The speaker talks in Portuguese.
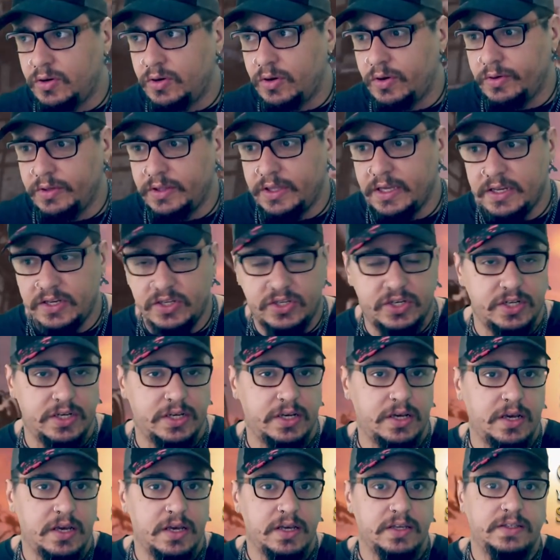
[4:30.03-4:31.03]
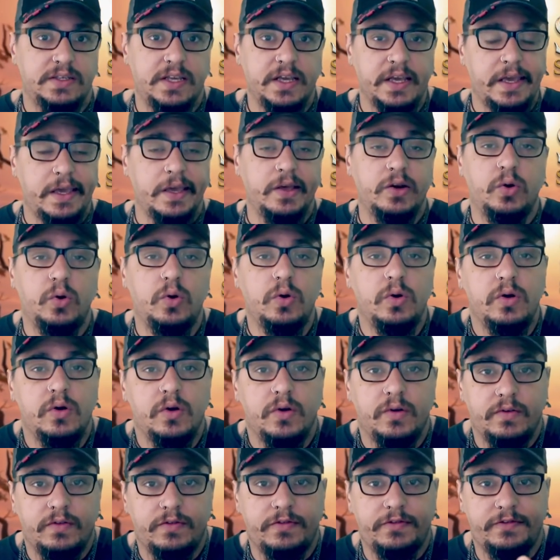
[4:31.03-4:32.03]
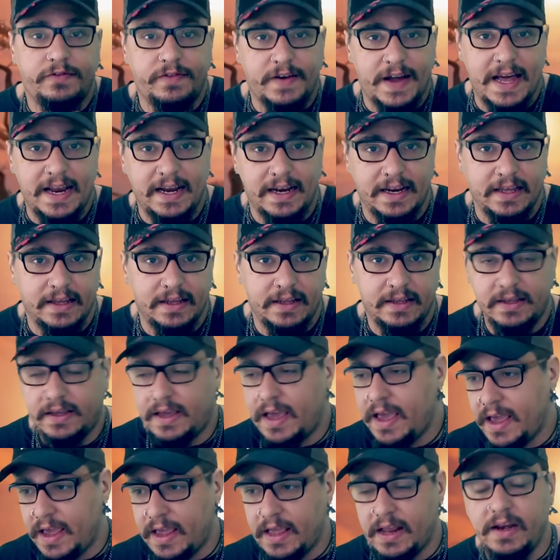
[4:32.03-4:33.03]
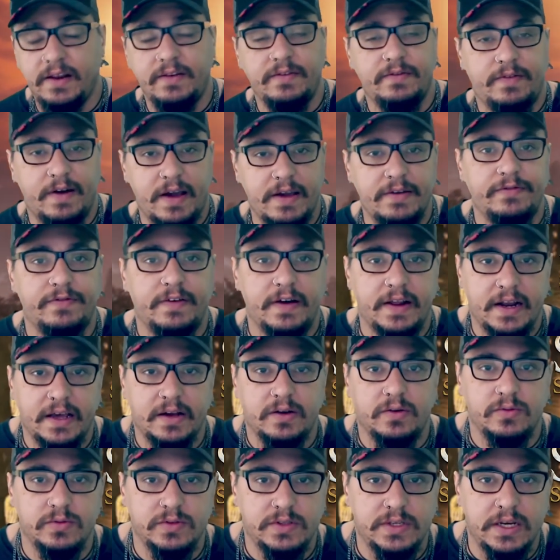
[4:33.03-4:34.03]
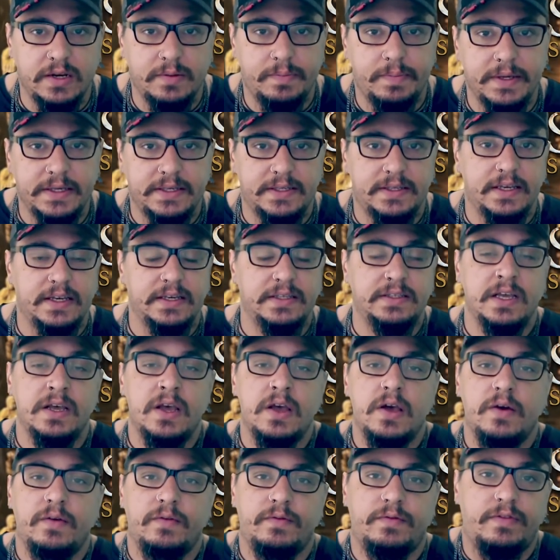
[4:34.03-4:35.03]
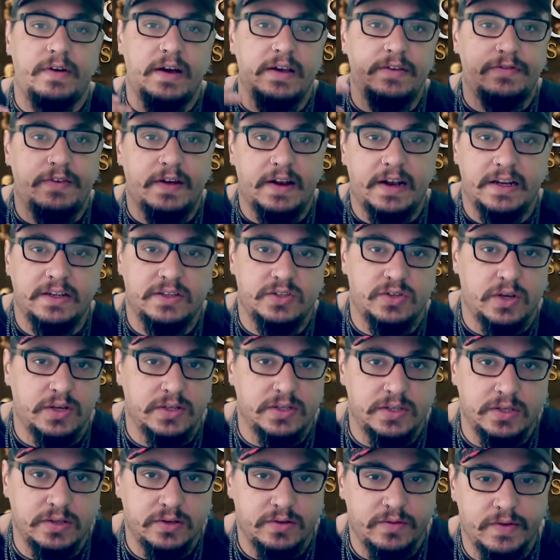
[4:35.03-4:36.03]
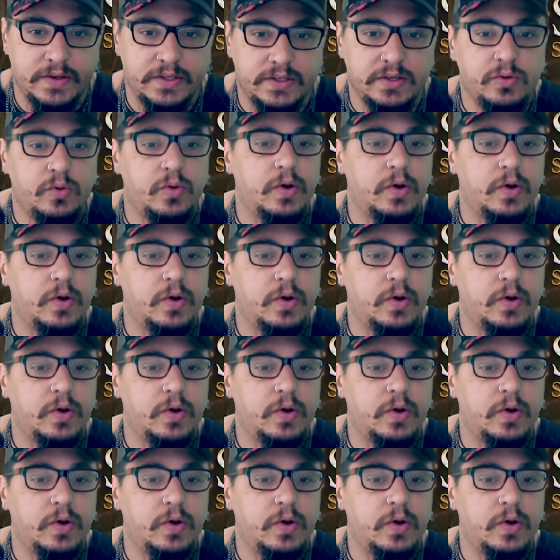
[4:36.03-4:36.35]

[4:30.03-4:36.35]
eu não entendi. Sekiro fala. É, ele vai falar com os NPCs, vai falar sozinho de vez em